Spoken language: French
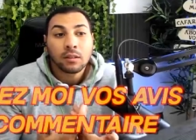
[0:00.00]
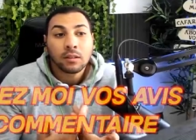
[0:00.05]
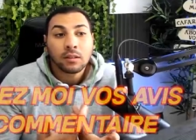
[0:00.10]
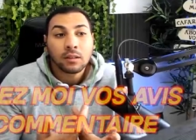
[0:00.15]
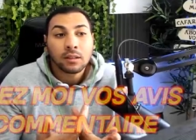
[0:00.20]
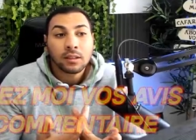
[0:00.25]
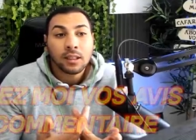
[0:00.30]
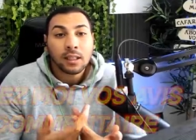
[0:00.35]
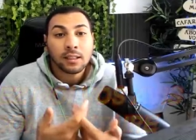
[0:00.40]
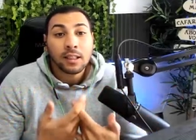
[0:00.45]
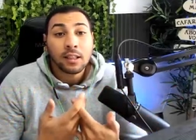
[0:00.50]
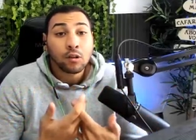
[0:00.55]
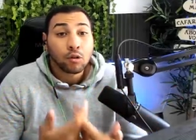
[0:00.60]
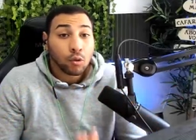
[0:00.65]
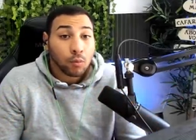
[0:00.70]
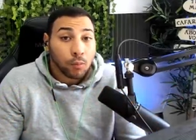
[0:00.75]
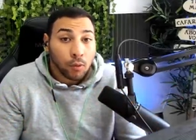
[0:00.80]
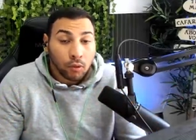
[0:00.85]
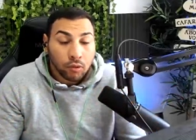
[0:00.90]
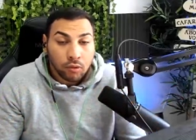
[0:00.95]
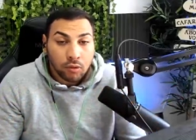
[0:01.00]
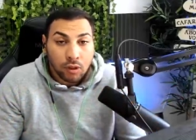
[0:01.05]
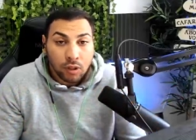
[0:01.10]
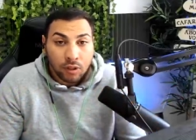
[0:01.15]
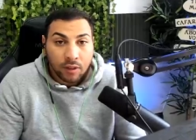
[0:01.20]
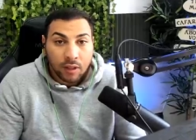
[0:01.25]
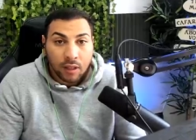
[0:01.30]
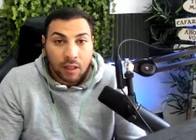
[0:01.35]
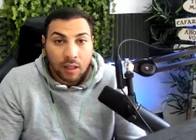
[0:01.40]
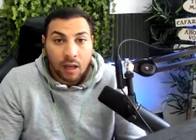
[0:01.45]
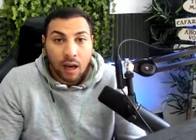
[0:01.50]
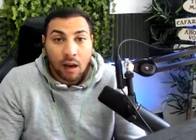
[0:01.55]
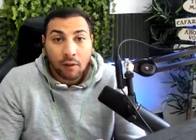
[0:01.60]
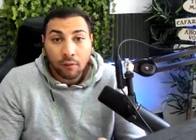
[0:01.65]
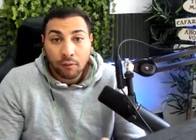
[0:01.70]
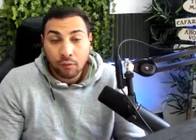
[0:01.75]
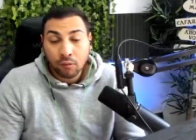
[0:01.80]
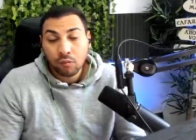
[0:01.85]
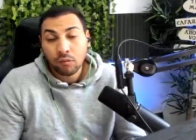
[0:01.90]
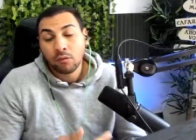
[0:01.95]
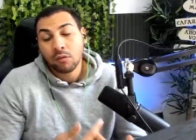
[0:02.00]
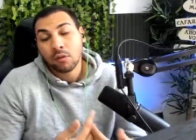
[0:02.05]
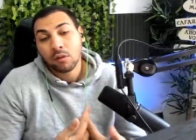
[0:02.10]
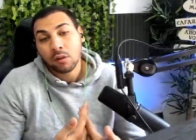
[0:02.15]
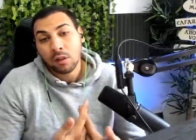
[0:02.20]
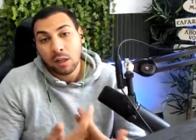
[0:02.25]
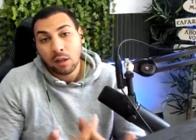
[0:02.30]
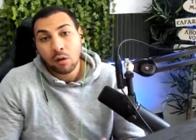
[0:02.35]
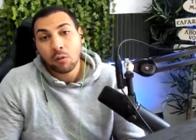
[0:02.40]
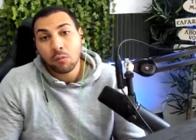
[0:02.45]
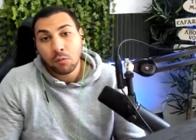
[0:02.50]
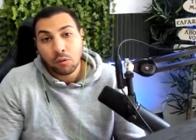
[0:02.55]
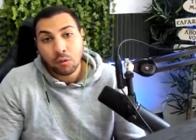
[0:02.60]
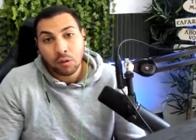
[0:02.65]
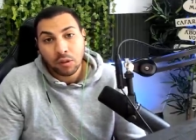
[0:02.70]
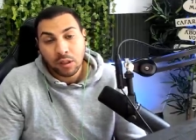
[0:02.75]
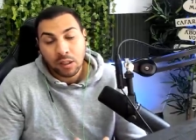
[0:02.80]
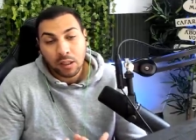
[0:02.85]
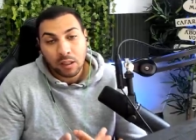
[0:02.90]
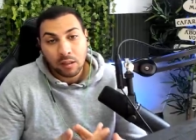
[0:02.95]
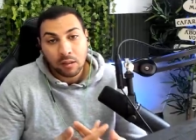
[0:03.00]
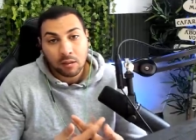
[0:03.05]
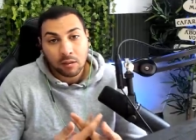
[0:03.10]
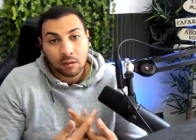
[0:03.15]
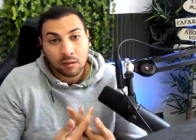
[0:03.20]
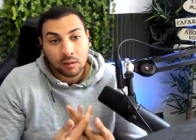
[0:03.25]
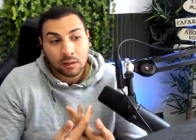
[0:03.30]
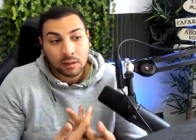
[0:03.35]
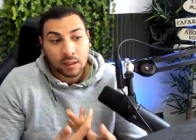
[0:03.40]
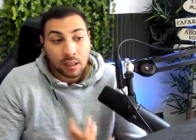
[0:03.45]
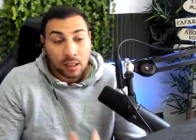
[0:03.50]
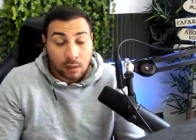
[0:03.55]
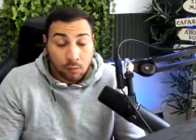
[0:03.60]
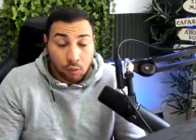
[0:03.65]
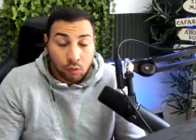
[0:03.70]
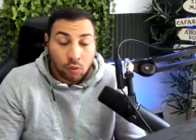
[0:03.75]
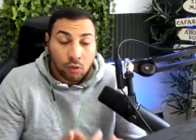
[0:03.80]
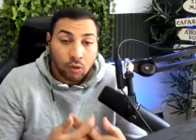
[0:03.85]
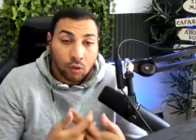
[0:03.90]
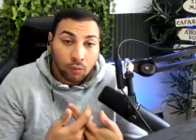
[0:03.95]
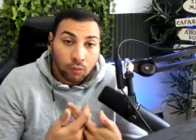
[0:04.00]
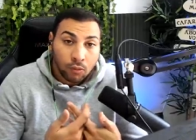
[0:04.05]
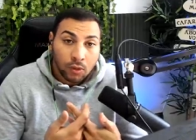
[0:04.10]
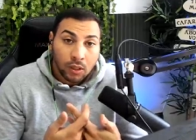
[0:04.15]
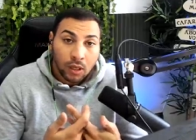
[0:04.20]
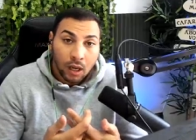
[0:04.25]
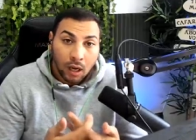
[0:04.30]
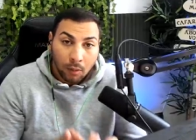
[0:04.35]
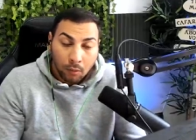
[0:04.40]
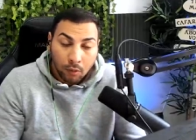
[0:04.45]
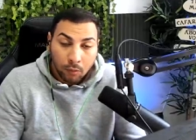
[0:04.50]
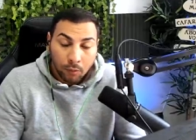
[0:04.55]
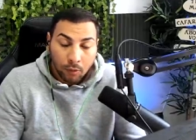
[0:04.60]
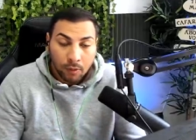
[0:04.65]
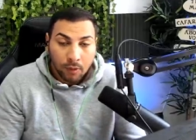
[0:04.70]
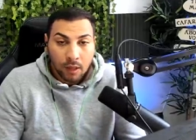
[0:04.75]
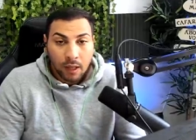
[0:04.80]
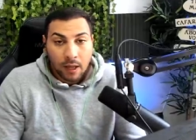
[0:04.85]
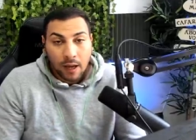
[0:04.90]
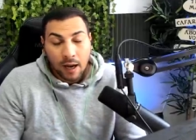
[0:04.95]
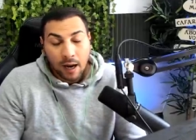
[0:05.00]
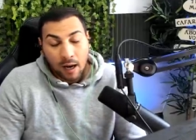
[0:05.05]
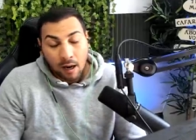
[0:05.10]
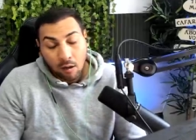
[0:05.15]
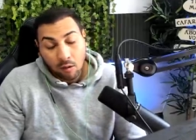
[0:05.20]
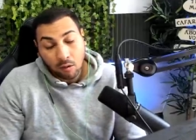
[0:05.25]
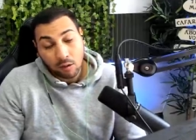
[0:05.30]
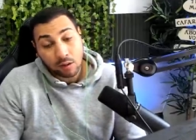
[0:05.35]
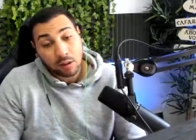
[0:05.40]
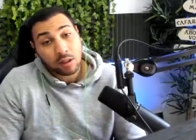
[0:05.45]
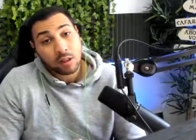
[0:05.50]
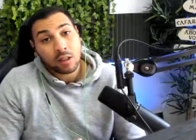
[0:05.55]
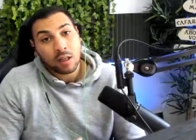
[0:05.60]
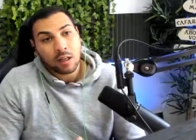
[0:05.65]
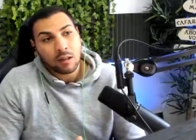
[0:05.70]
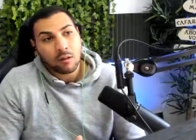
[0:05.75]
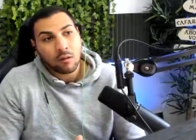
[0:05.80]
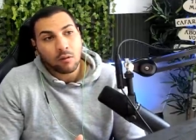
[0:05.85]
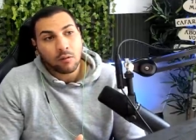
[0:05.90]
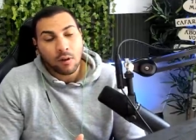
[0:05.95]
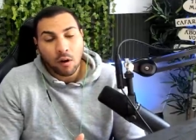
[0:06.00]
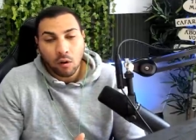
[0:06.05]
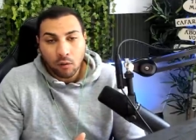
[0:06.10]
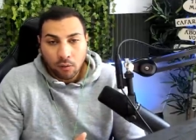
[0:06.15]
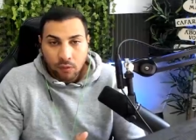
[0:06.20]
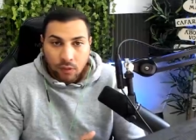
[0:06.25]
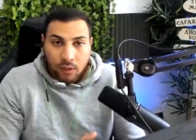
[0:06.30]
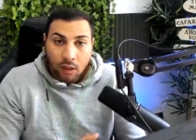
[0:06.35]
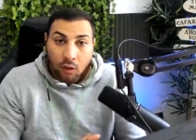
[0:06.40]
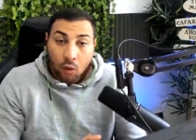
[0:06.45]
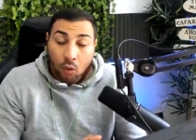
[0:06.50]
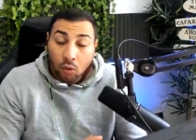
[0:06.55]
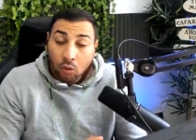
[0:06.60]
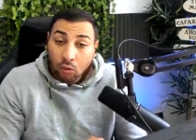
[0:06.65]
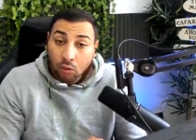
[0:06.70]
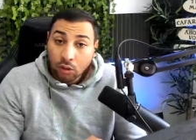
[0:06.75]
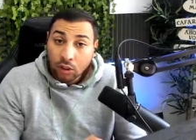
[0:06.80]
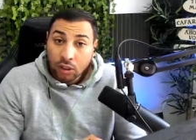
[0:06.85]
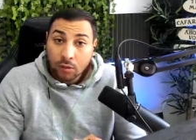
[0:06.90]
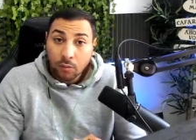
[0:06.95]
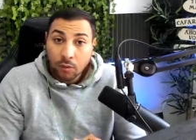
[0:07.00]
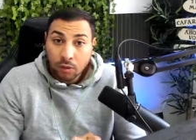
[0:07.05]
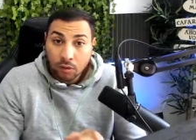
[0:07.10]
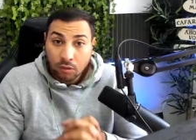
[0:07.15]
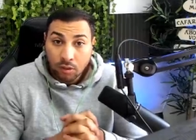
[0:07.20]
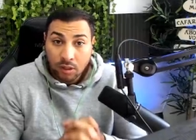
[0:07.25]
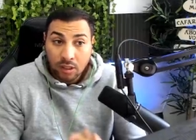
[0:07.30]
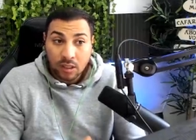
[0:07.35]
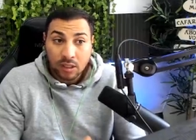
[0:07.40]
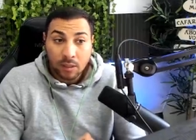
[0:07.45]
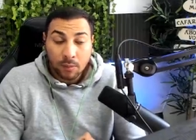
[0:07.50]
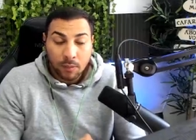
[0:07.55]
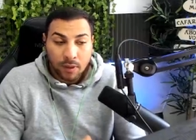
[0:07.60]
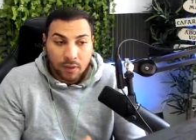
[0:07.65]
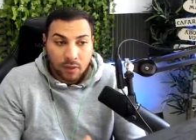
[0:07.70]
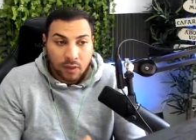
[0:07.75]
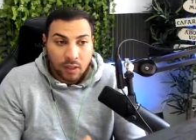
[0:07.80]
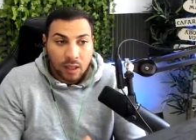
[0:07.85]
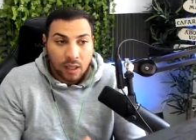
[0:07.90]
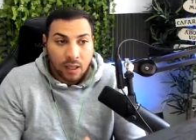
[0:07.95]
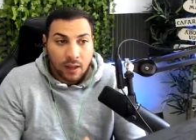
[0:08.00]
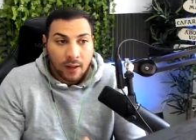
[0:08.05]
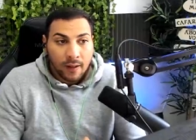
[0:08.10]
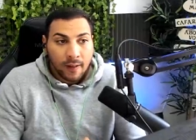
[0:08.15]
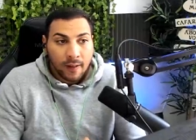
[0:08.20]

certaines opportunités à vous, la communauté, celle qui me suit depuis un moment. Alors déjà, on va revenir chronologiquement sur ce qui s'est passé.